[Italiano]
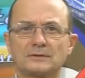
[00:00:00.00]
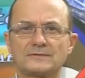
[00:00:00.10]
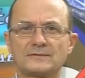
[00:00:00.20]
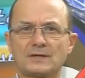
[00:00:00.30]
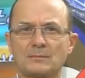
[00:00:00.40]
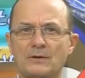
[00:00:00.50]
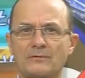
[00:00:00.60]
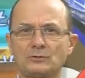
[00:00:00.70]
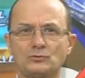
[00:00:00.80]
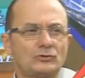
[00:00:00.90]
che si
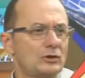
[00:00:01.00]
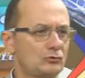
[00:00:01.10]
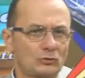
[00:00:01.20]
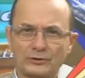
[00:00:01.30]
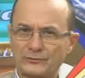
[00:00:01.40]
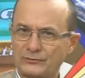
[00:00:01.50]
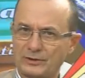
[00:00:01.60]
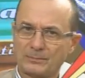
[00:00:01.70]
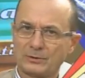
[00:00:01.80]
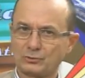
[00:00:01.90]
chiamava Ducezio o che si
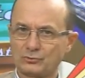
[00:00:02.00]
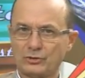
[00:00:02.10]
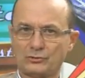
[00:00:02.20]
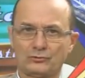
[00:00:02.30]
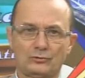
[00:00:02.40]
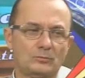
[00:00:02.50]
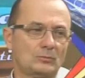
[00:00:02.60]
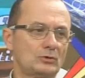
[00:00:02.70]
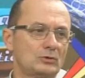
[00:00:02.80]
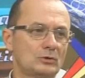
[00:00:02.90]
chiama Ducezio,
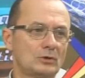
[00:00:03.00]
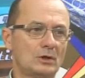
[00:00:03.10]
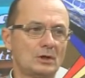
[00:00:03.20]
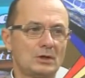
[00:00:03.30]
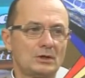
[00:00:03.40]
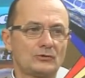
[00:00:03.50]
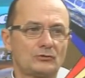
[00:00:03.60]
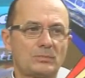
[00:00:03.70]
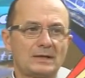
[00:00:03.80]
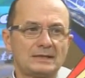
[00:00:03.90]
non voglio
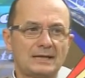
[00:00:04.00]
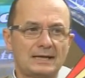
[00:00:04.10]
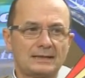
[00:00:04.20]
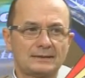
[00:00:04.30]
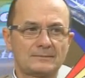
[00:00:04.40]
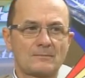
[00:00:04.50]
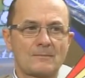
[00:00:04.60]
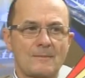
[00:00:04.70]
sbagliare,